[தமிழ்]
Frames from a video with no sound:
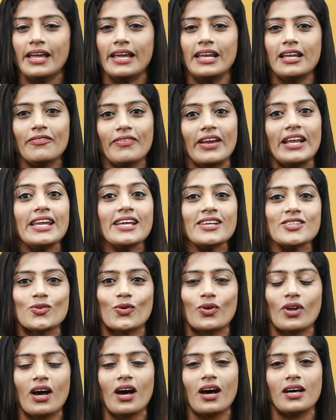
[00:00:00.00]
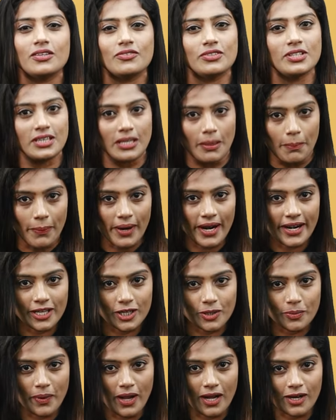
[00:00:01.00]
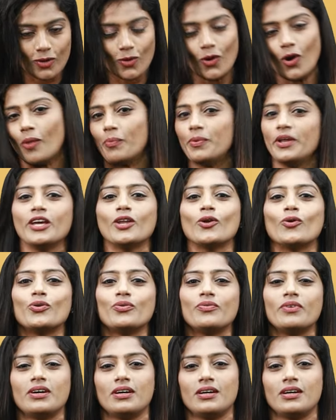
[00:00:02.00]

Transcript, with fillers: இல்லை வெளியே சொன்னால் அதை வந்து தப்பாக எடுத்துப்பாங்களோ அப்படிங்கிற ஒரு